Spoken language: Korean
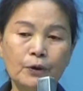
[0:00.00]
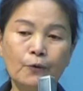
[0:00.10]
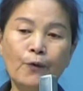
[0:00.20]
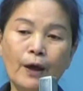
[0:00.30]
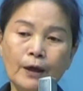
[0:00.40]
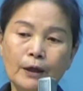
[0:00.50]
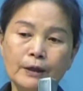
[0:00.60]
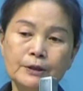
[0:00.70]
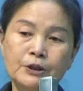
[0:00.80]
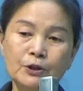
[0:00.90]
왜?
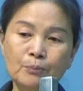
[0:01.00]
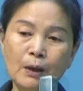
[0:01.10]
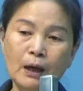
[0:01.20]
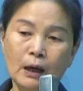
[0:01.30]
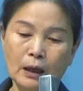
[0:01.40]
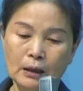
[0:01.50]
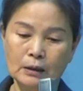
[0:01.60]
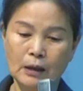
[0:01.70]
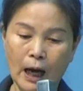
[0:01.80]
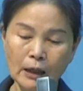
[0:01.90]
네 엄마
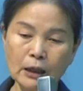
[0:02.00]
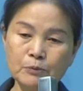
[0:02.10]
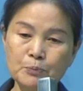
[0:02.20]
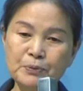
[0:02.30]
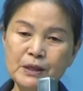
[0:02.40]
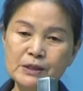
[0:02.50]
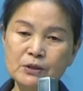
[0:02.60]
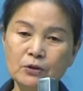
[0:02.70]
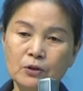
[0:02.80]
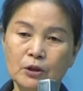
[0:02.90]
한갑을
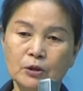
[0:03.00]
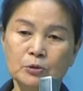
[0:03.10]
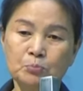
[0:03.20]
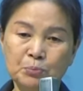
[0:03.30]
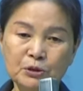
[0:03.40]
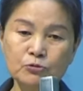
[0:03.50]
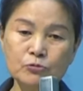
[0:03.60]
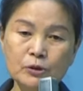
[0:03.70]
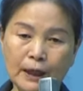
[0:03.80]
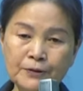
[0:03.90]
피해서
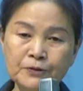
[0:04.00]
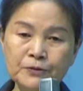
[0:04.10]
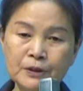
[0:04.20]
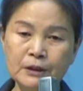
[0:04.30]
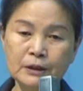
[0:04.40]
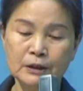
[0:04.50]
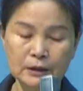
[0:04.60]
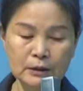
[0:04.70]
미국을 갔는디